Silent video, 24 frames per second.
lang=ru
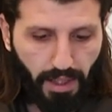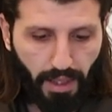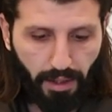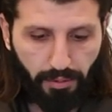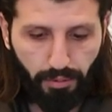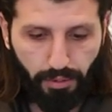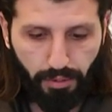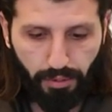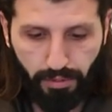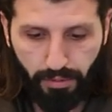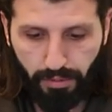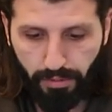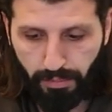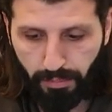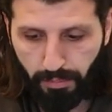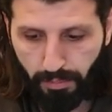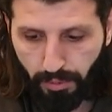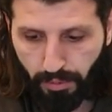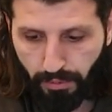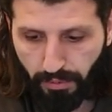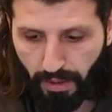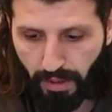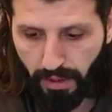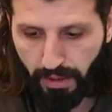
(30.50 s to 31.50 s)
Я вот
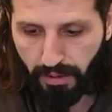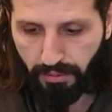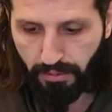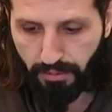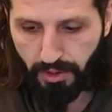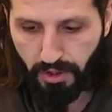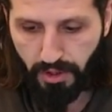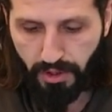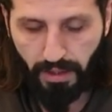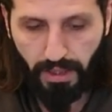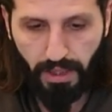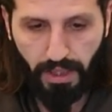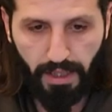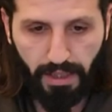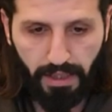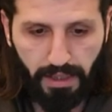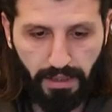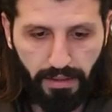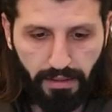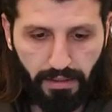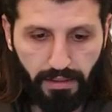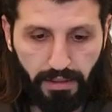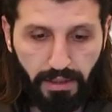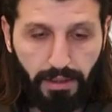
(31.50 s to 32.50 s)
буквально
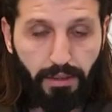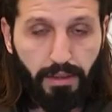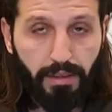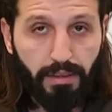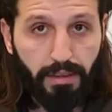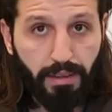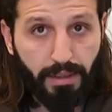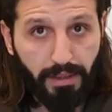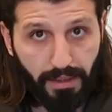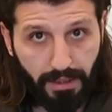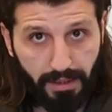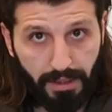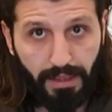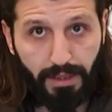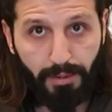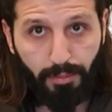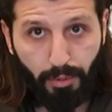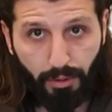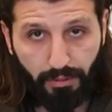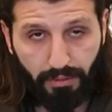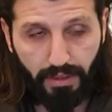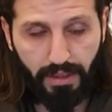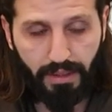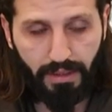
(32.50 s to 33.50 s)
вчера,
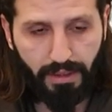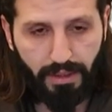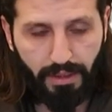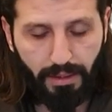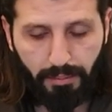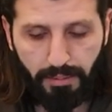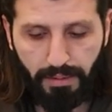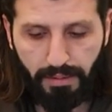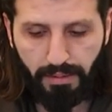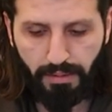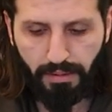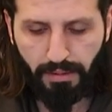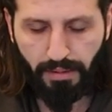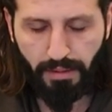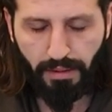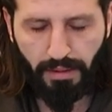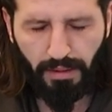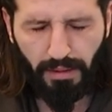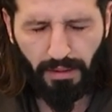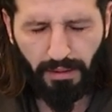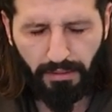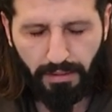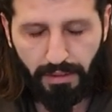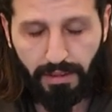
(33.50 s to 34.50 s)
7, а,
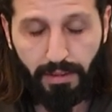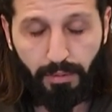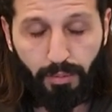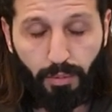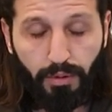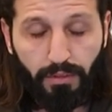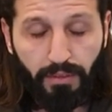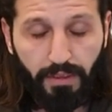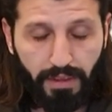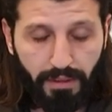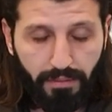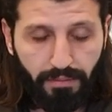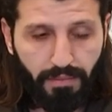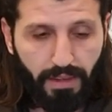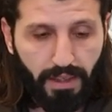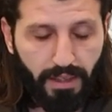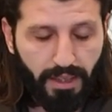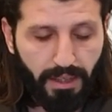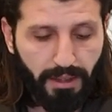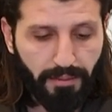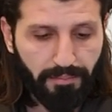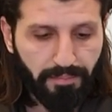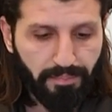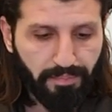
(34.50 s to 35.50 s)
декабря, 7 э,
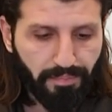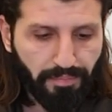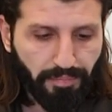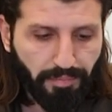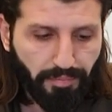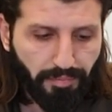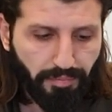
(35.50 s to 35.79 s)
января,